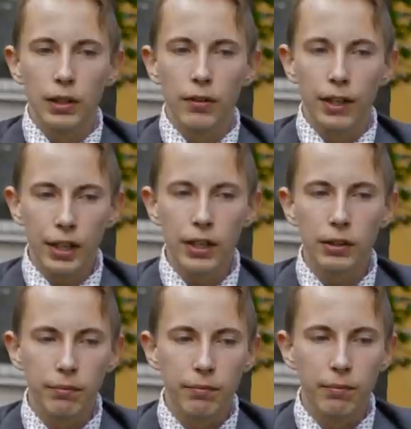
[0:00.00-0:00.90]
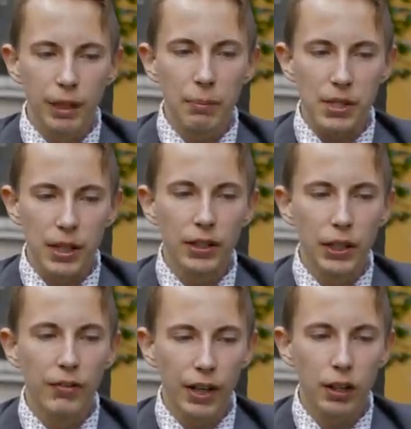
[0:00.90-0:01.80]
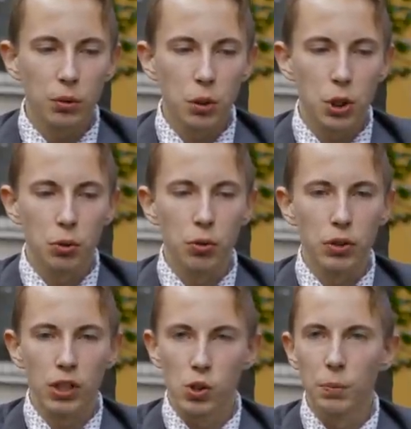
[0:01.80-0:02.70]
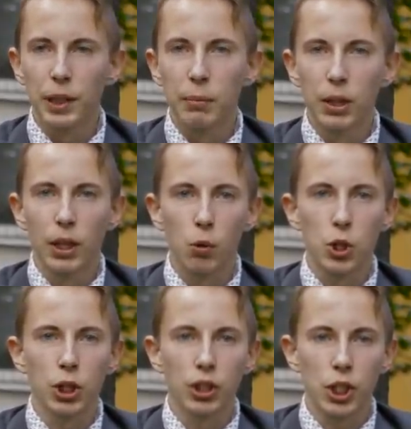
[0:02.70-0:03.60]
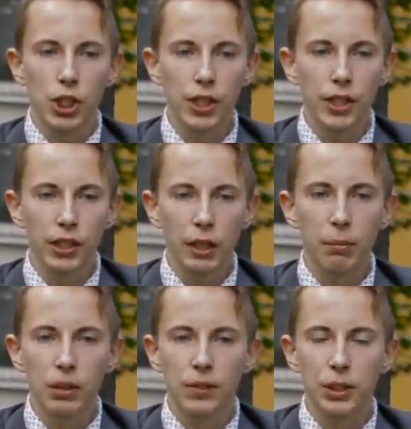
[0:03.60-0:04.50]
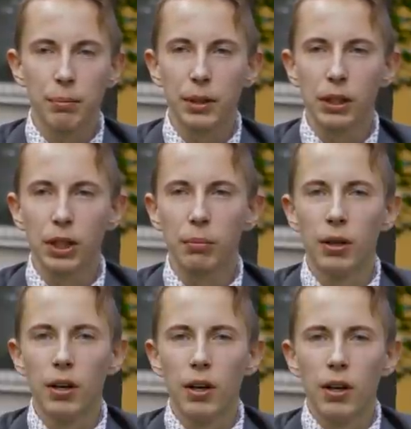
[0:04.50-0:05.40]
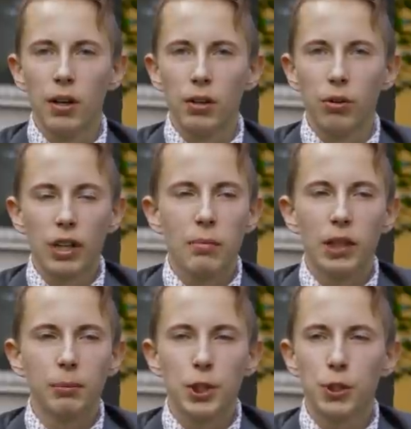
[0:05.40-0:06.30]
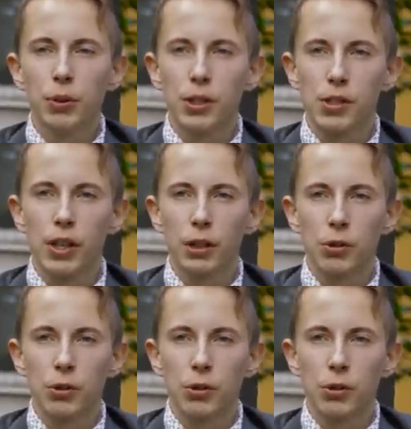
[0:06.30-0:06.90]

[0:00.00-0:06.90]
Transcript: Говорили мне постоянно и говорят то, что с отцом у меня были хорошие отношения, когда я был совсем мелким, но я об этом ничего не знаю.